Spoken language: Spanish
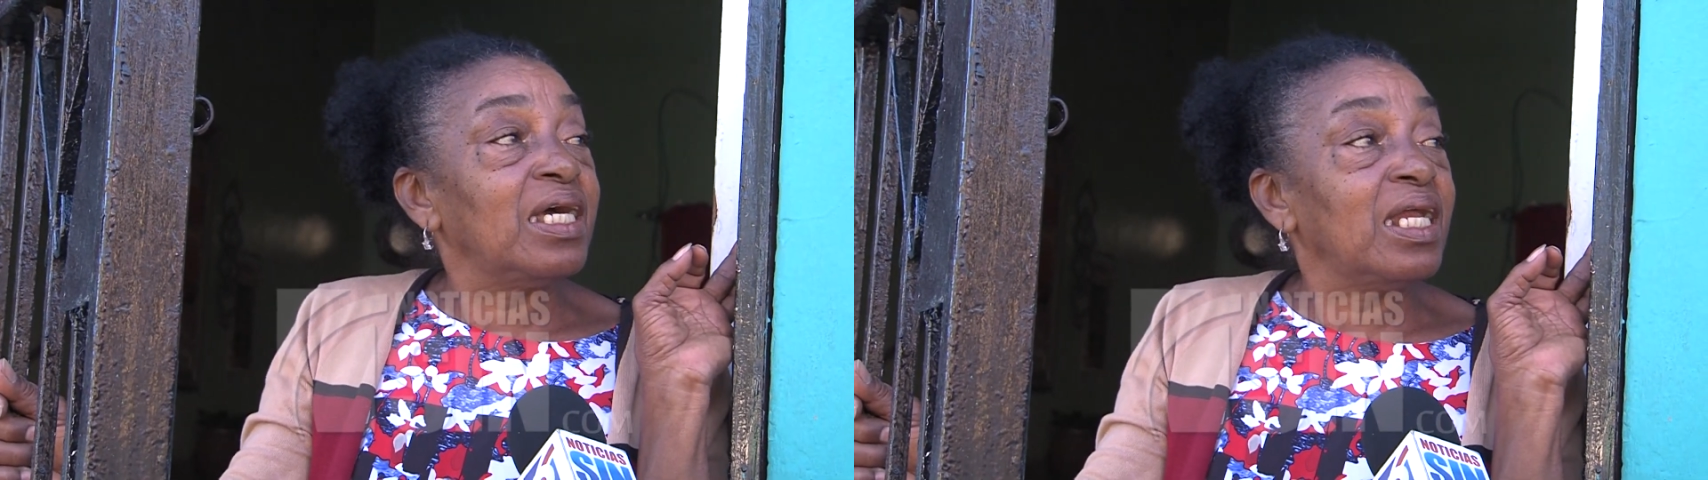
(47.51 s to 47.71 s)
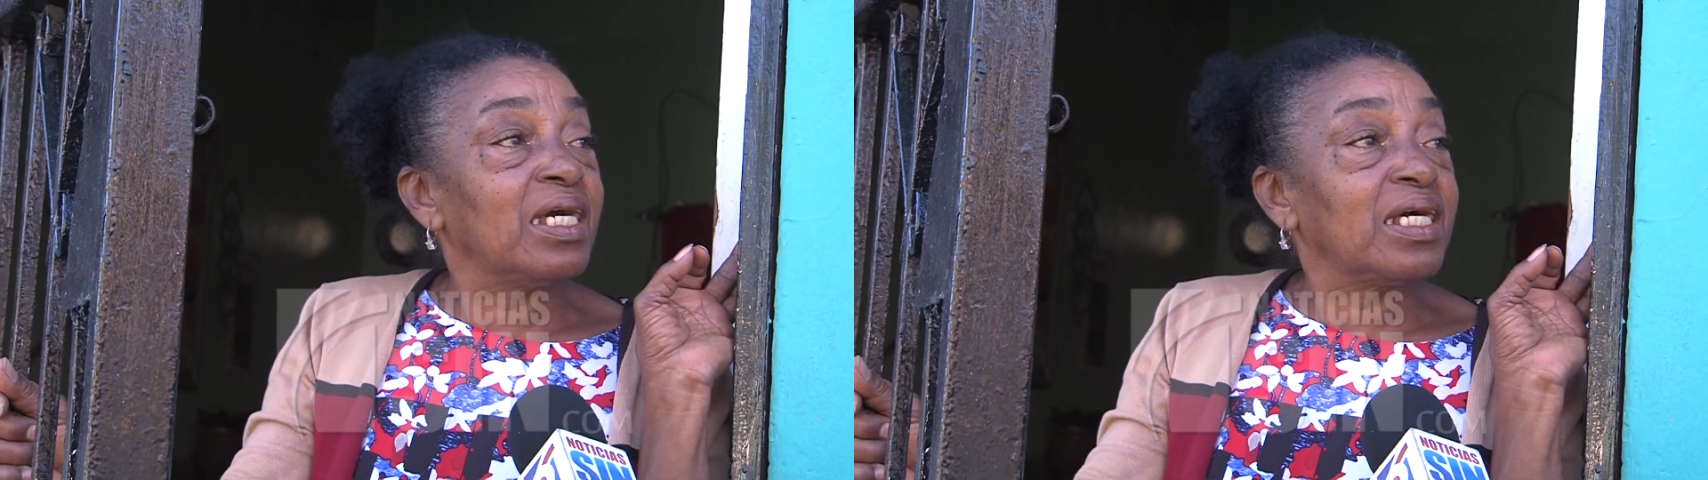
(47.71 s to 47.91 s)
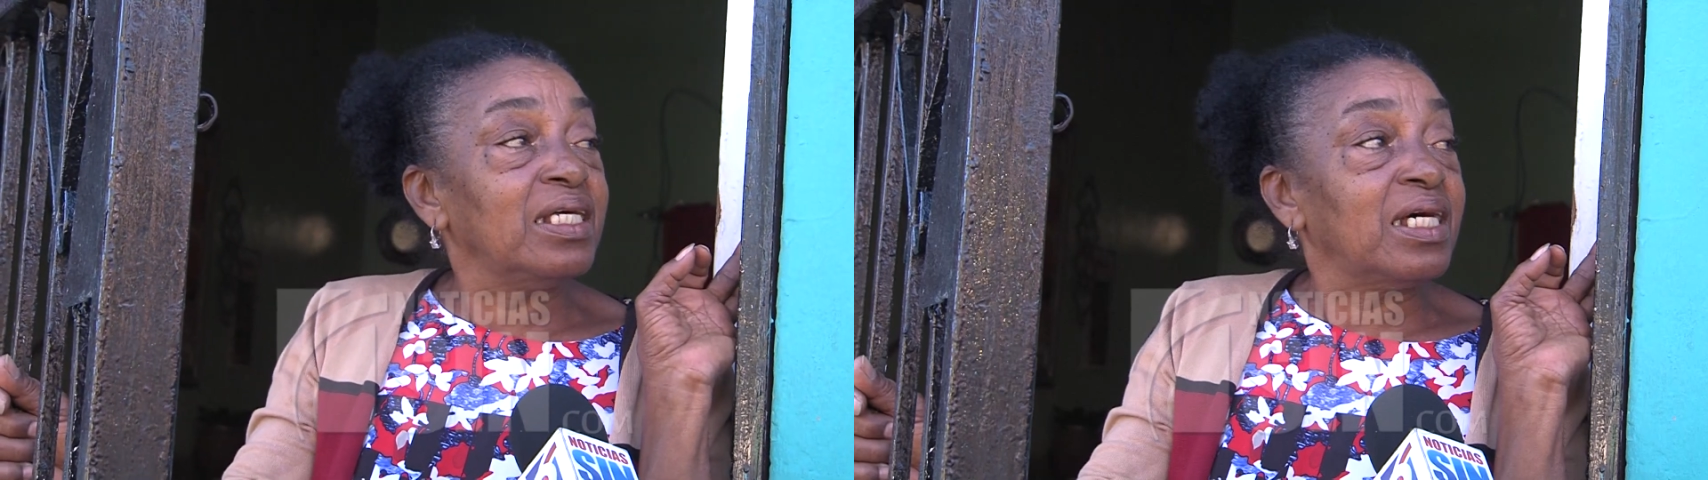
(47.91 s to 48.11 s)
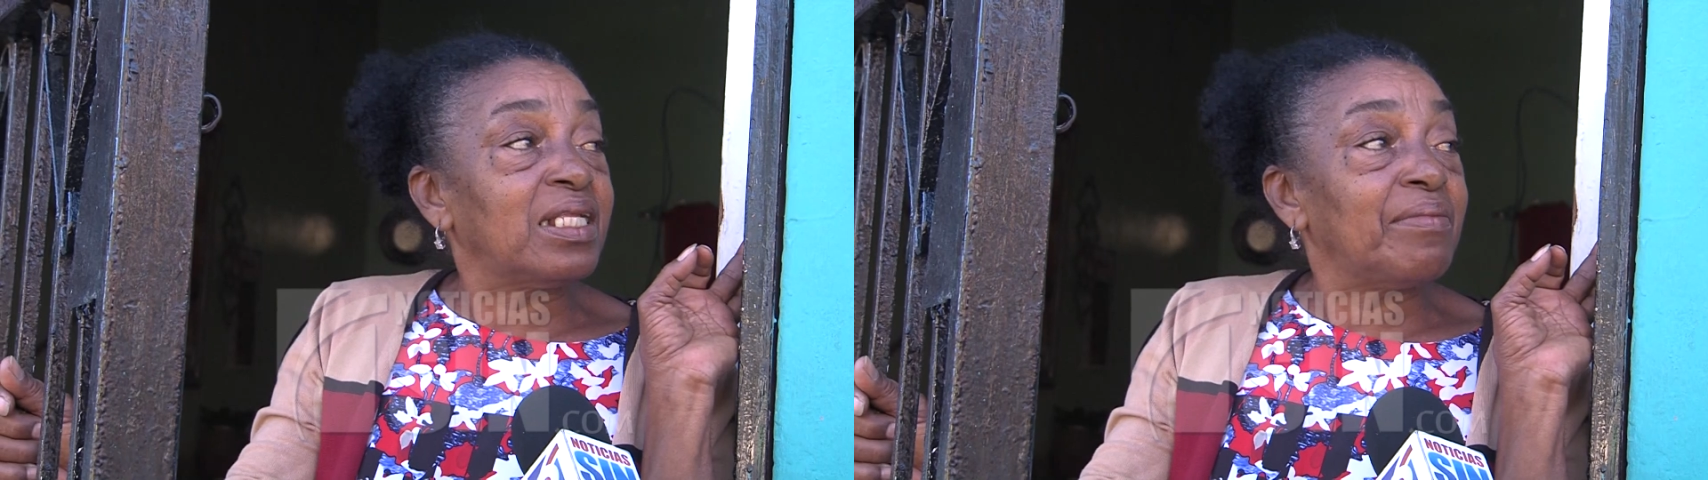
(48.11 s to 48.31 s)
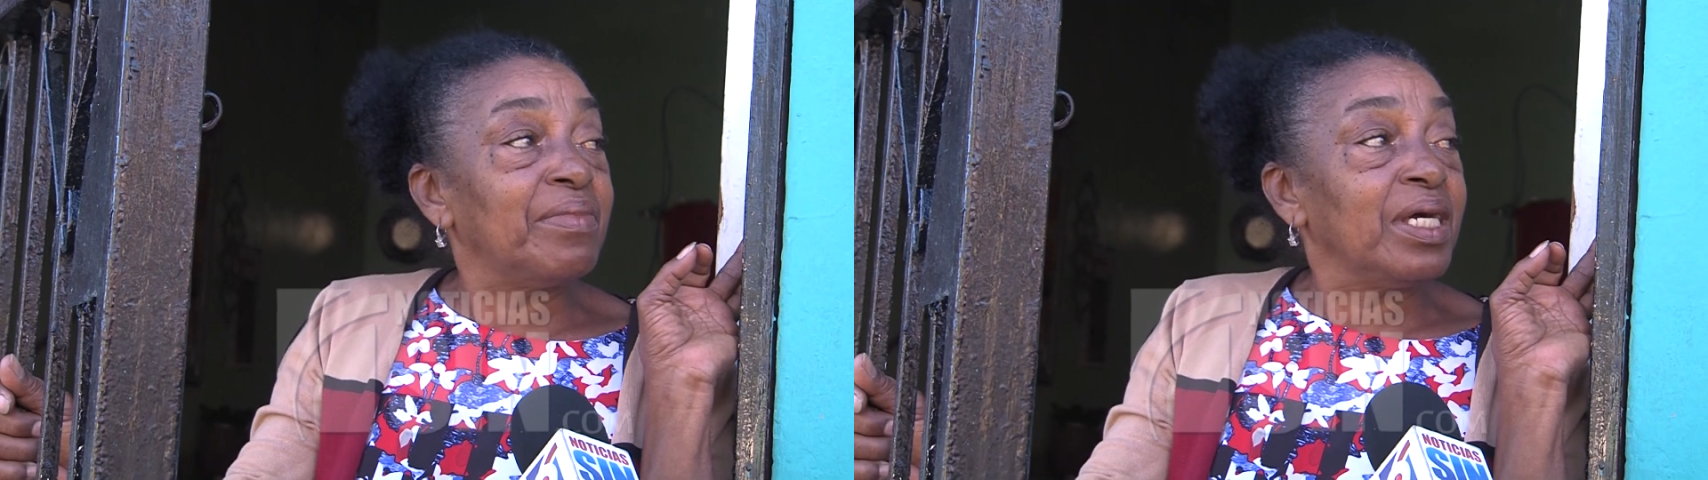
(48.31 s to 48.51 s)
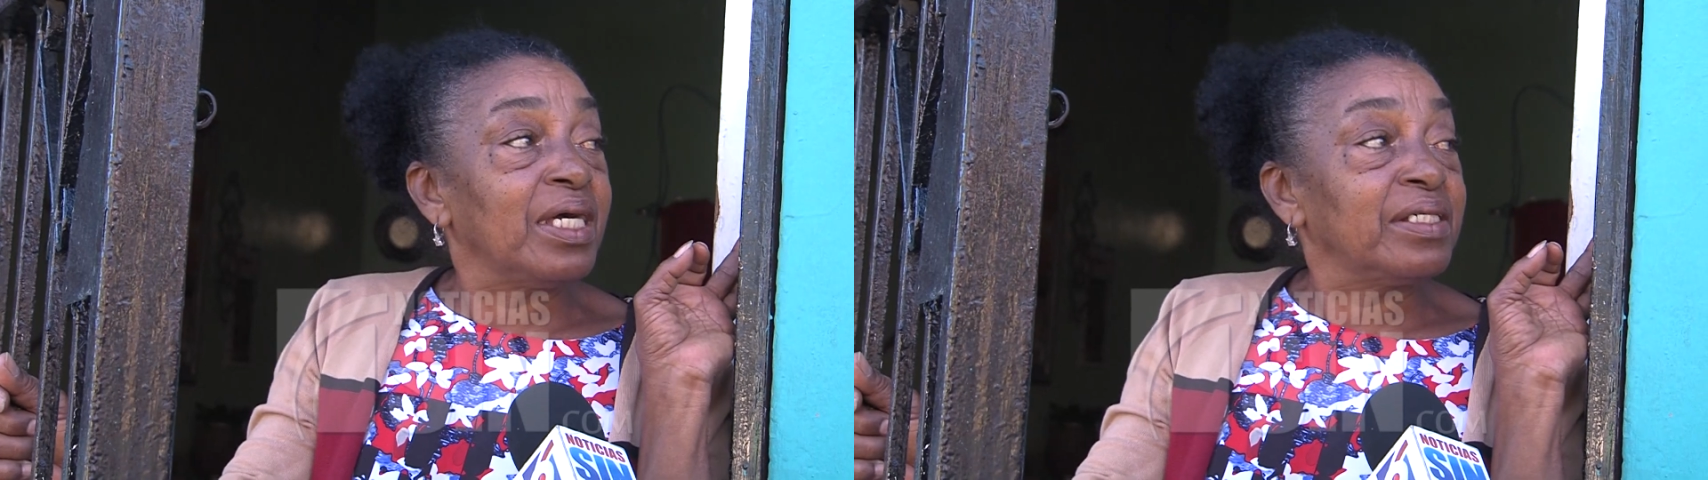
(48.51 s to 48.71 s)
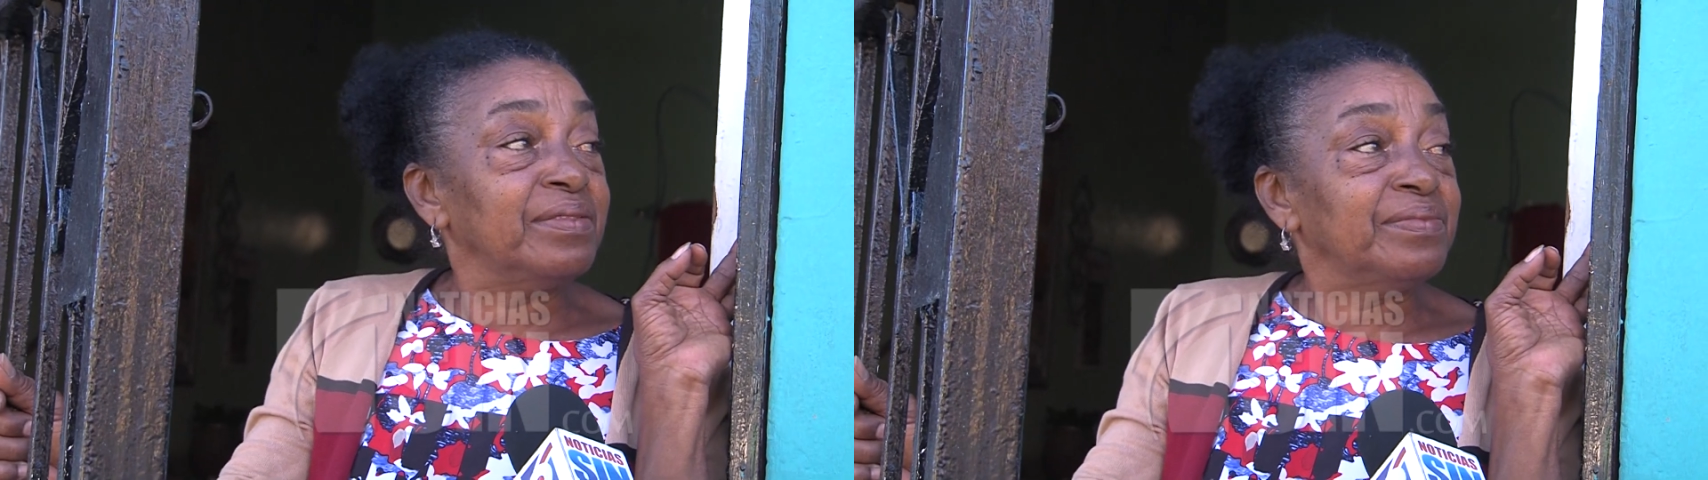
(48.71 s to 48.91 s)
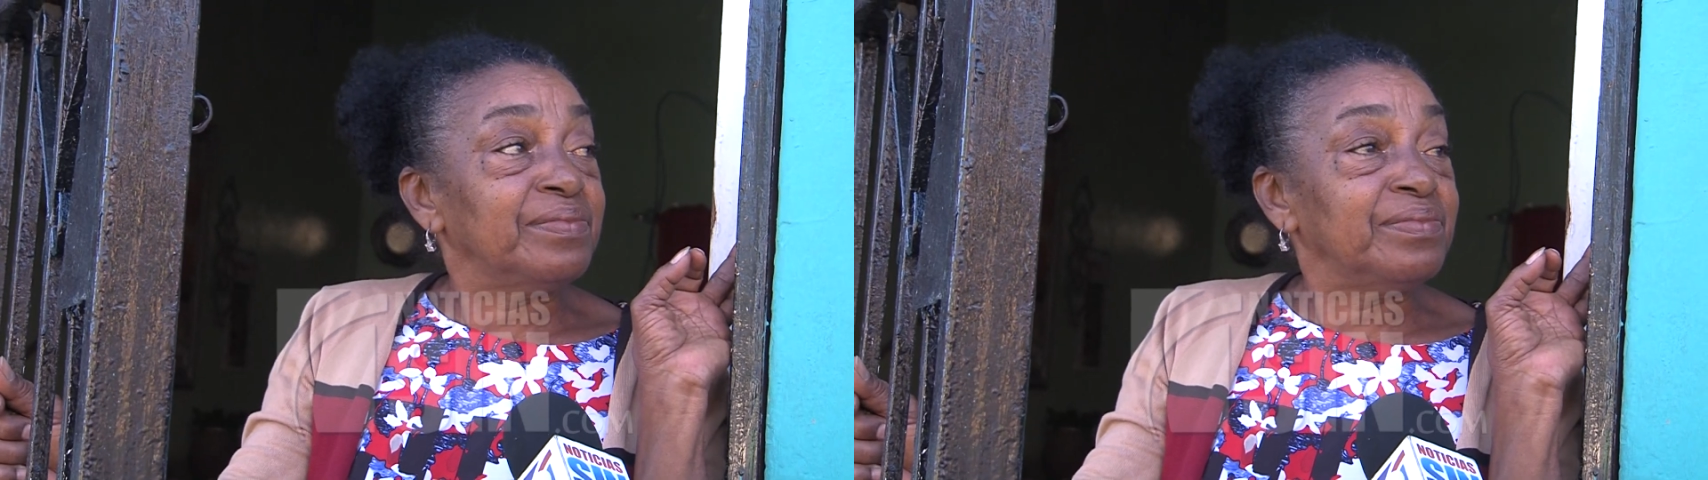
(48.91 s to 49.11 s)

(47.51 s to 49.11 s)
hay en la esquina también.